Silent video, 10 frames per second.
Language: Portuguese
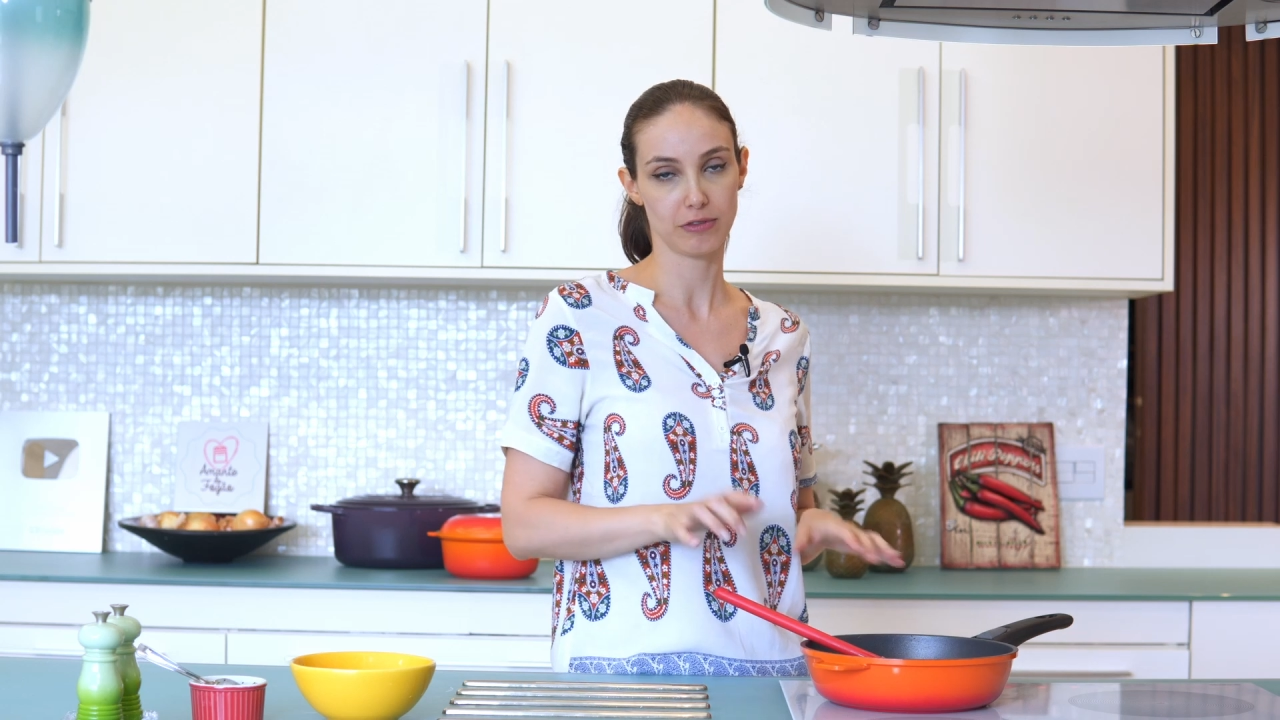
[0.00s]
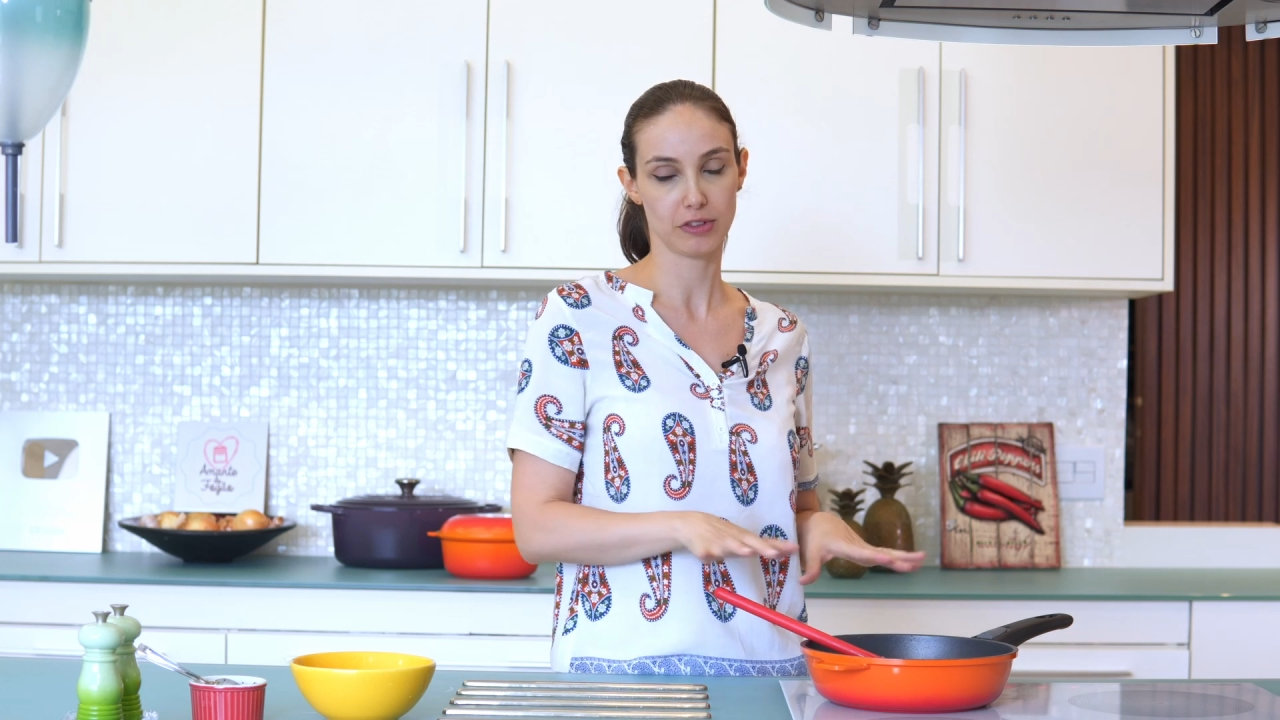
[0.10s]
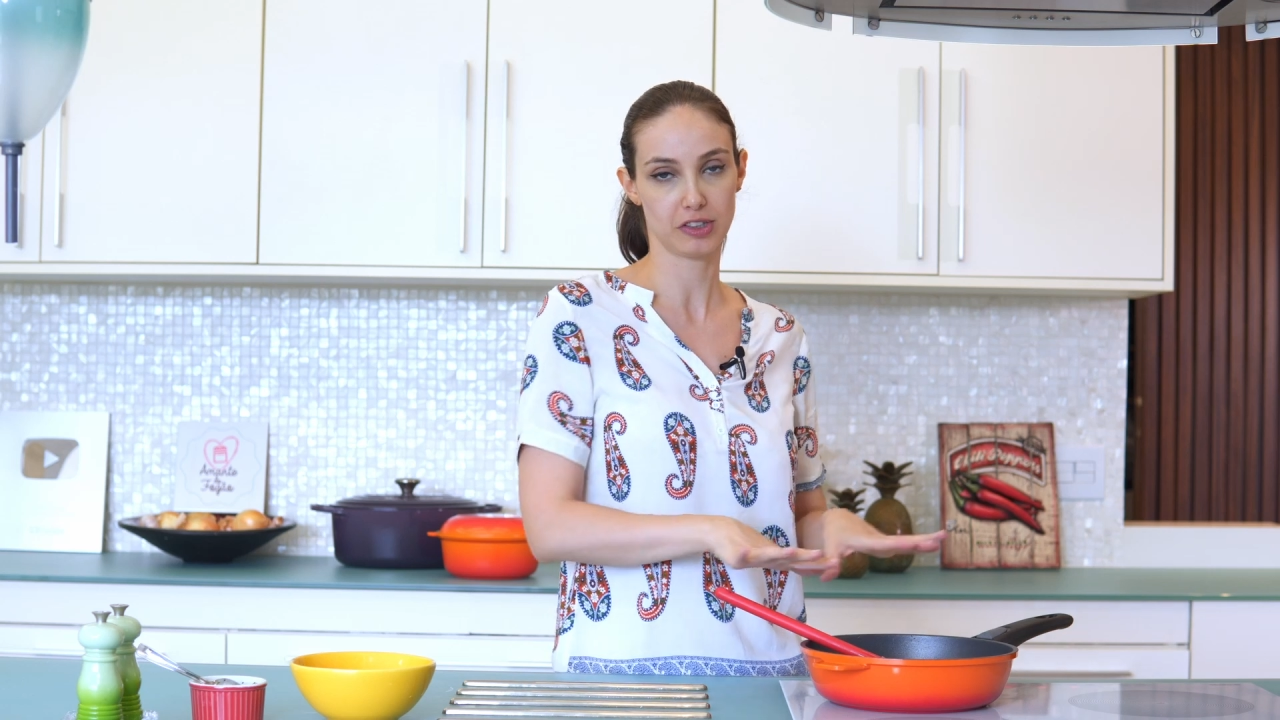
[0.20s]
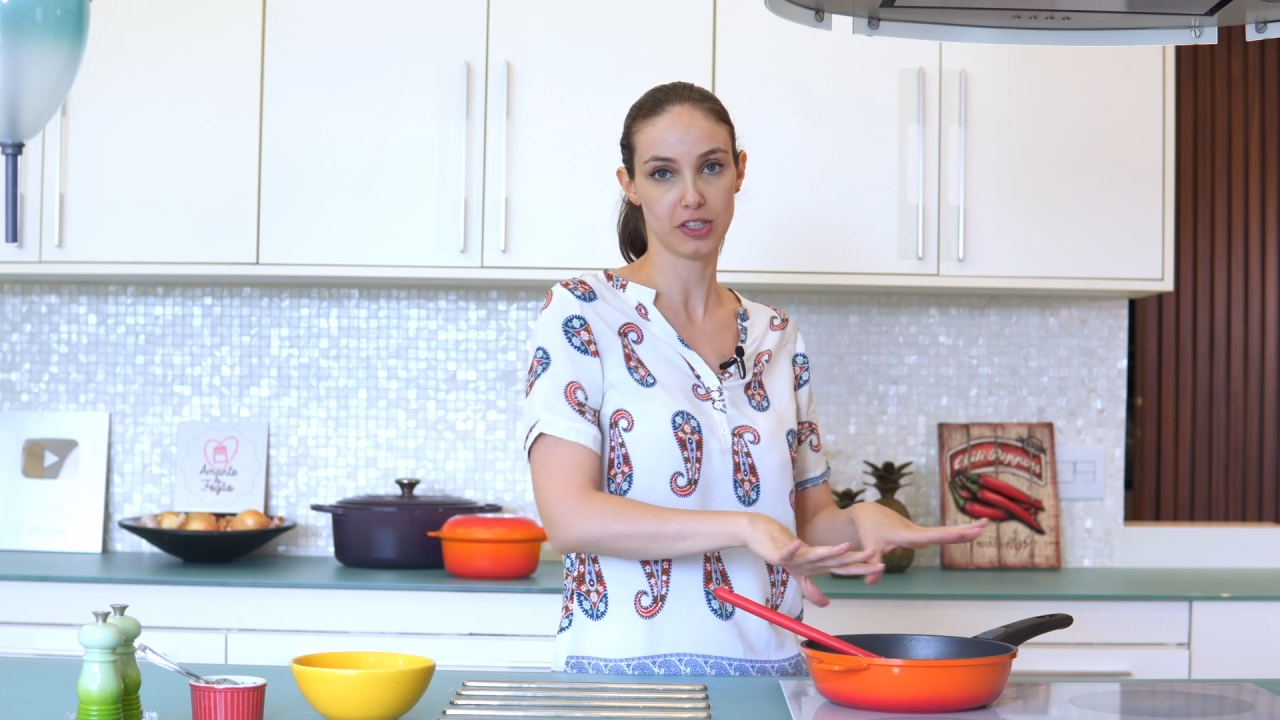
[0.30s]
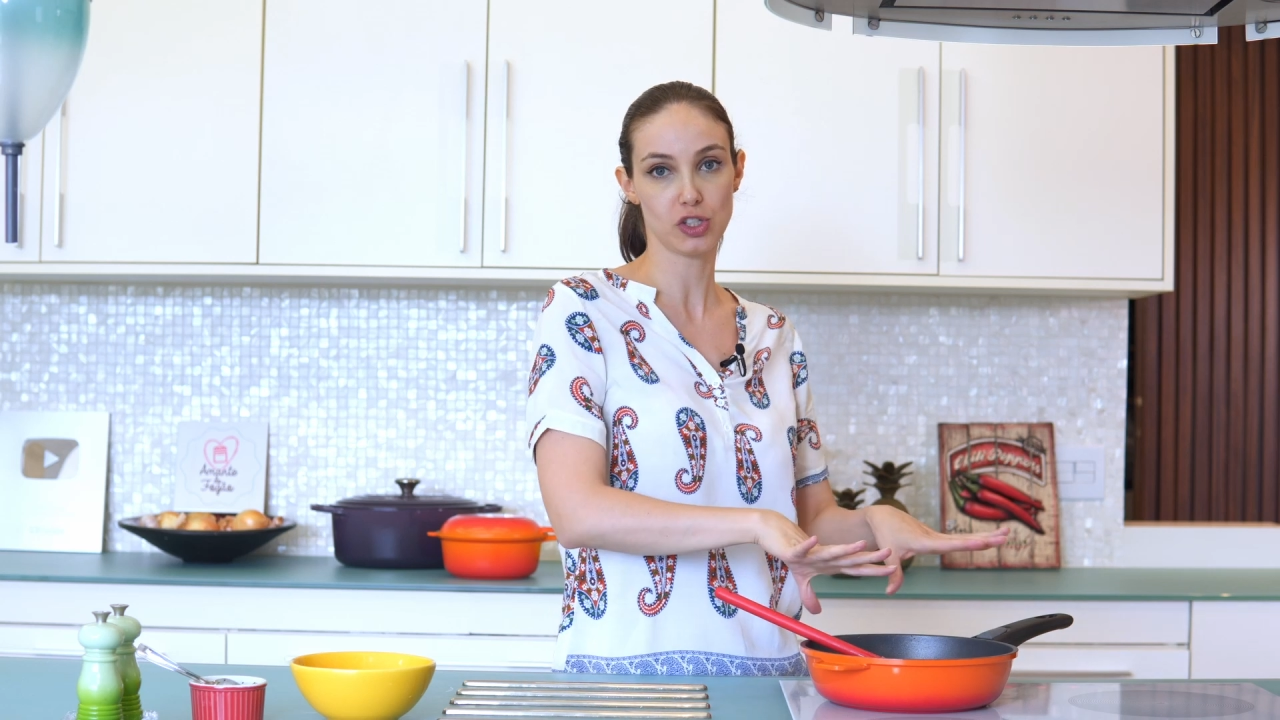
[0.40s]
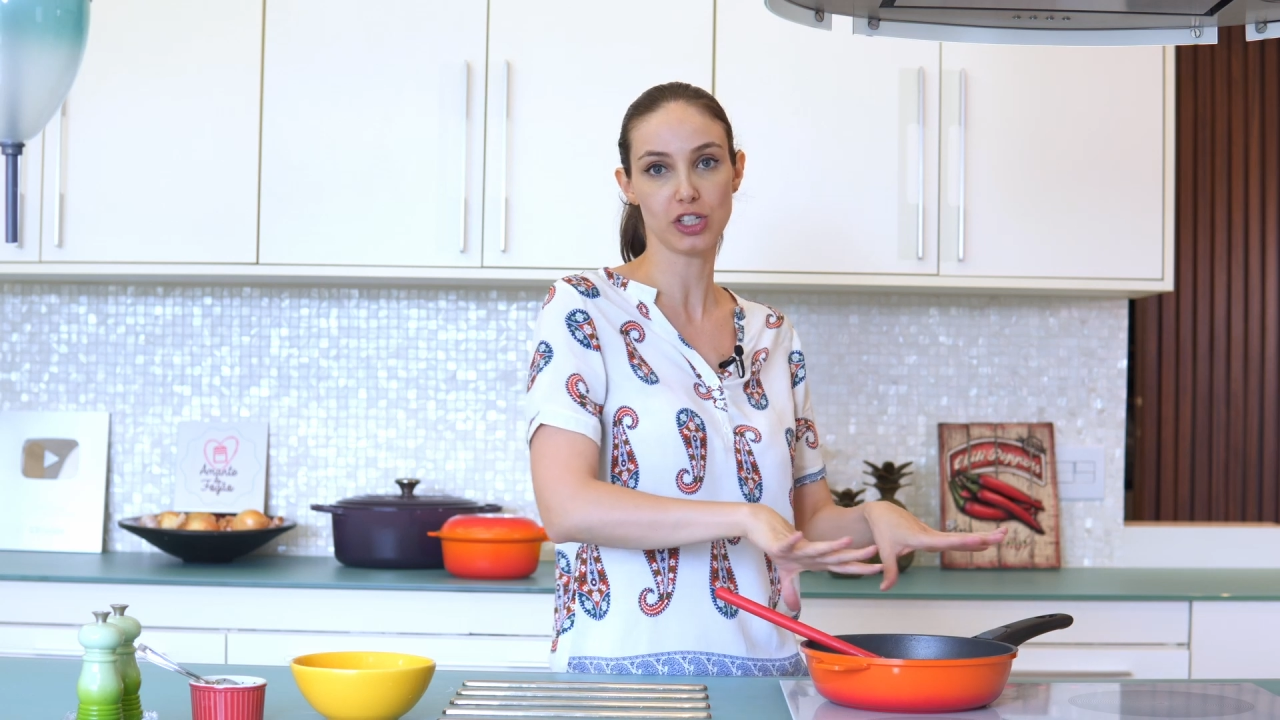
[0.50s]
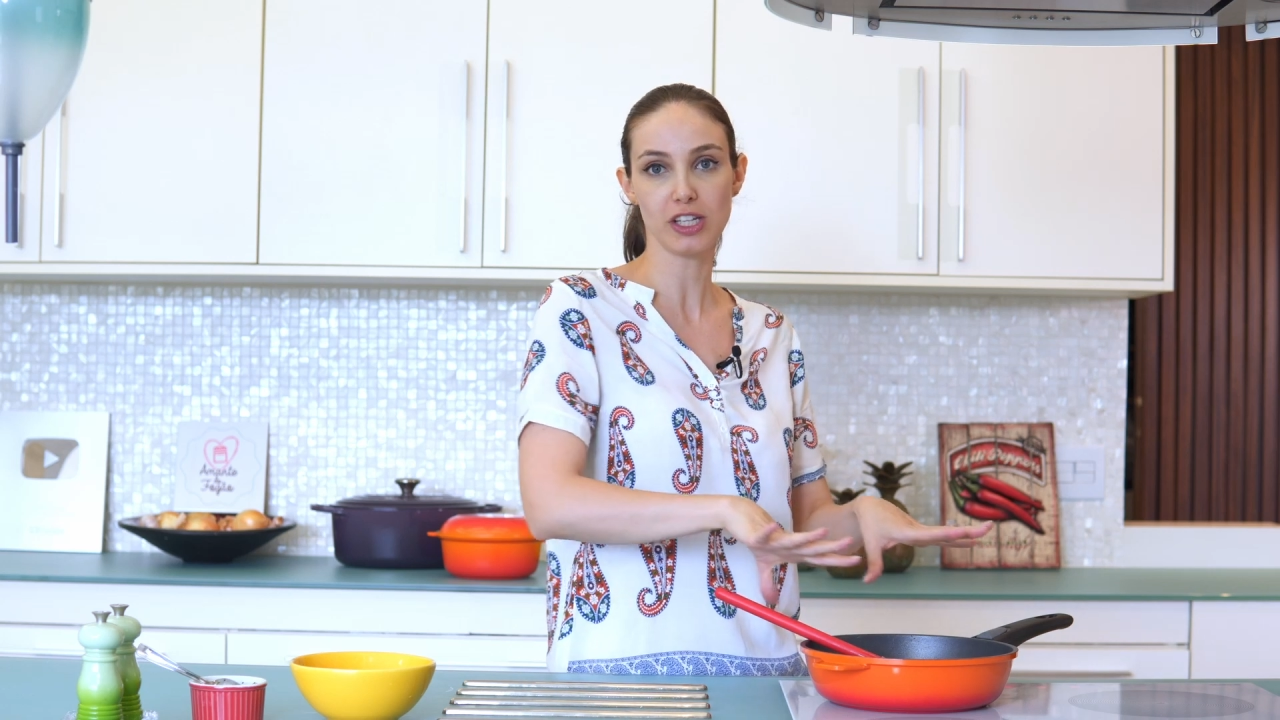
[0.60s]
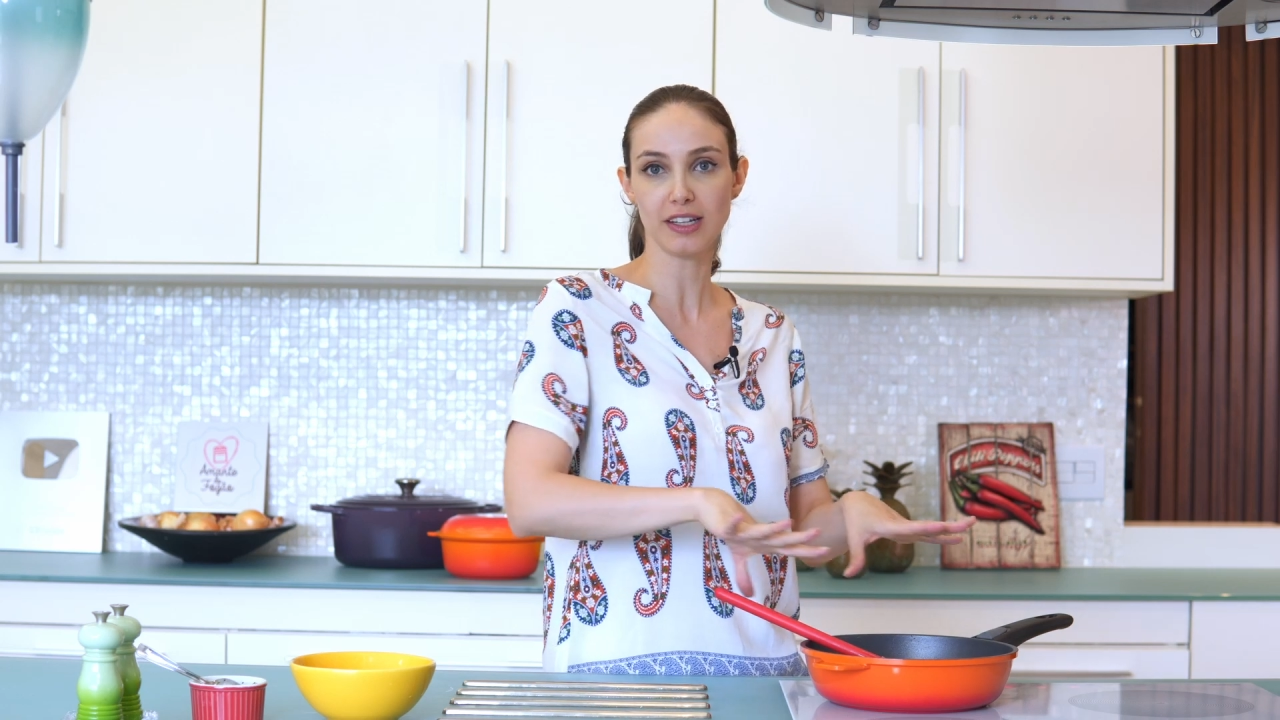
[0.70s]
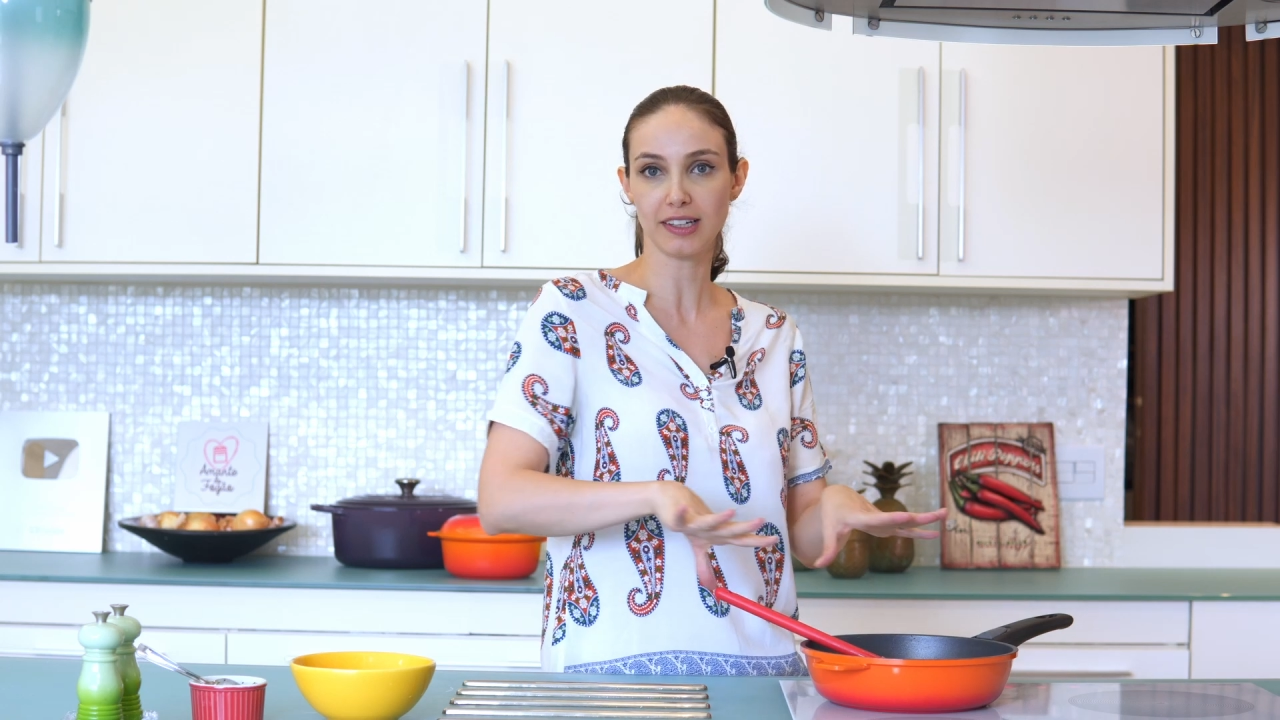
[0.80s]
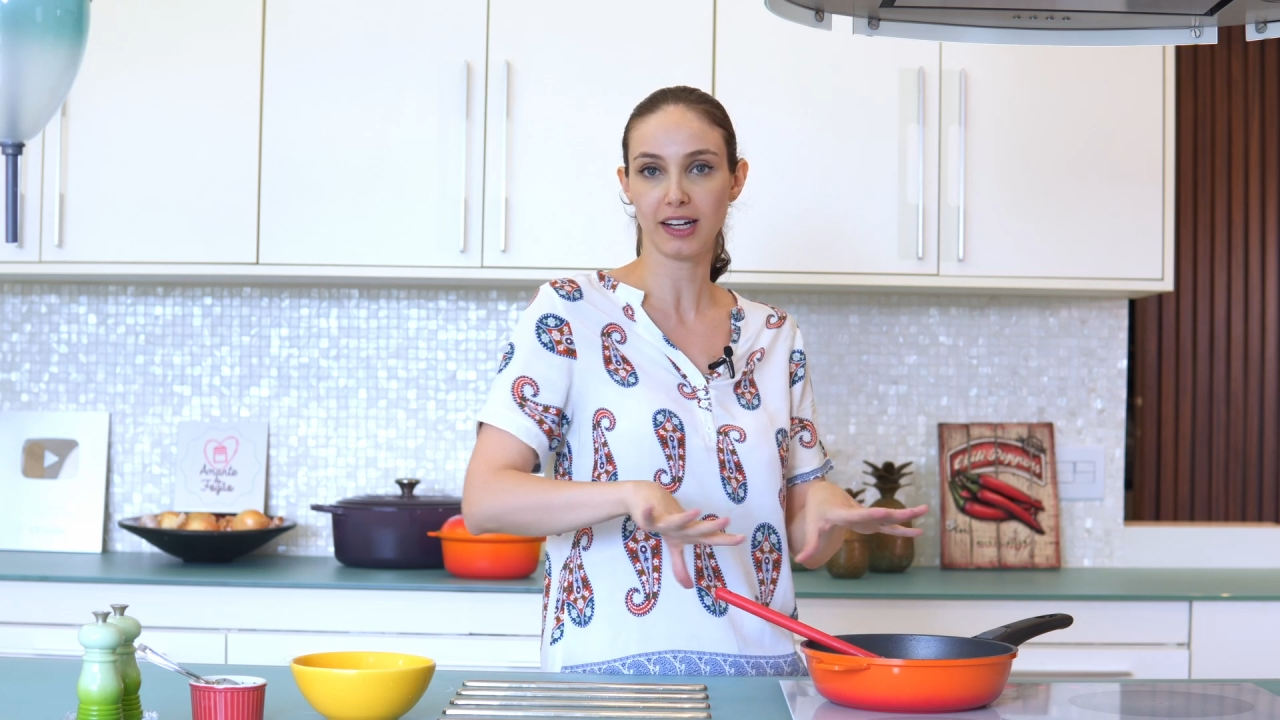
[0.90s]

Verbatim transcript: Você tira essa